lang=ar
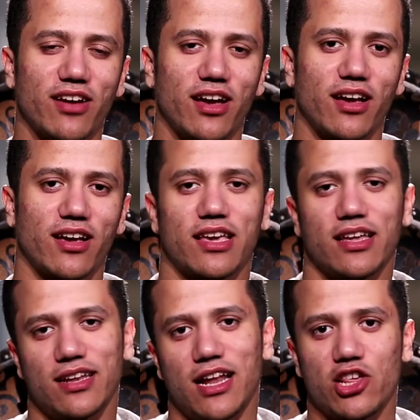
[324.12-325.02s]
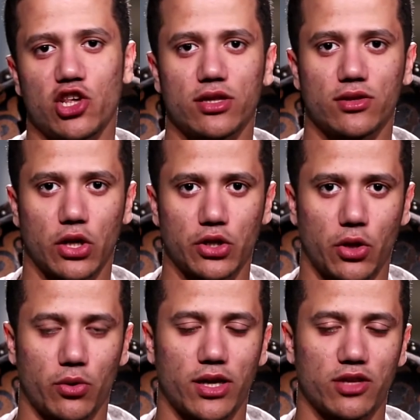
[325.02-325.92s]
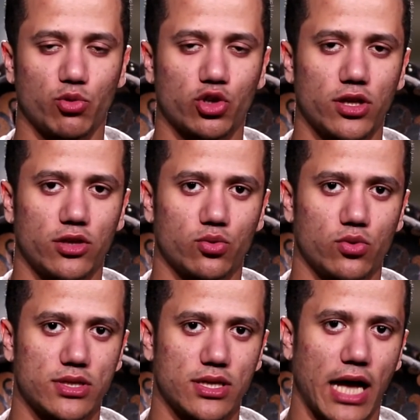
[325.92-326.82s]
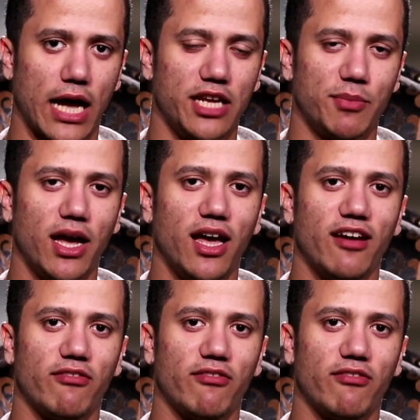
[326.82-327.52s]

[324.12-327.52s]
فكان علشان ترضعه كانت مرضعته السيده حليمه